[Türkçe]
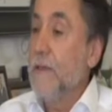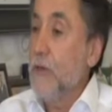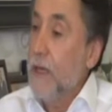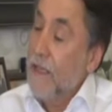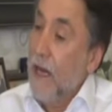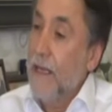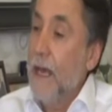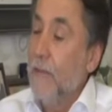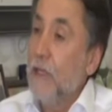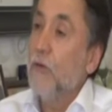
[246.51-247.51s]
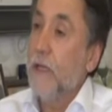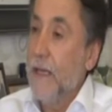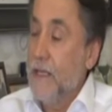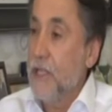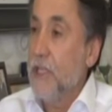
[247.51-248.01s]
o da daha gelmedi, o da
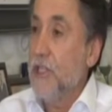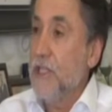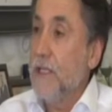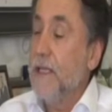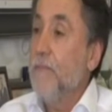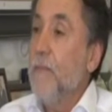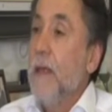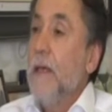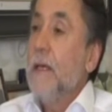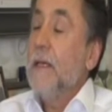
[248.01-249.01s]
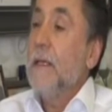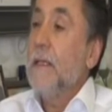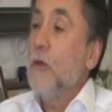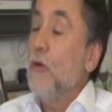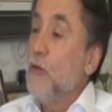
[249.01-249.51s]
gelecek işin içine.
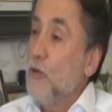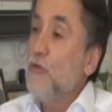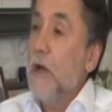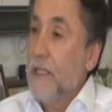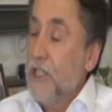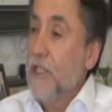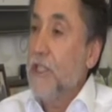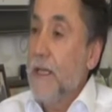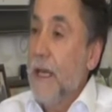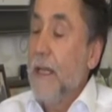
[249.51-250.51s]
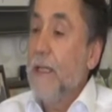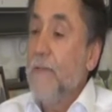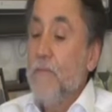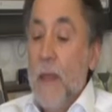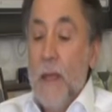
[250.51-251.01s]
E, dördüncü kuşakta işin içine geldi.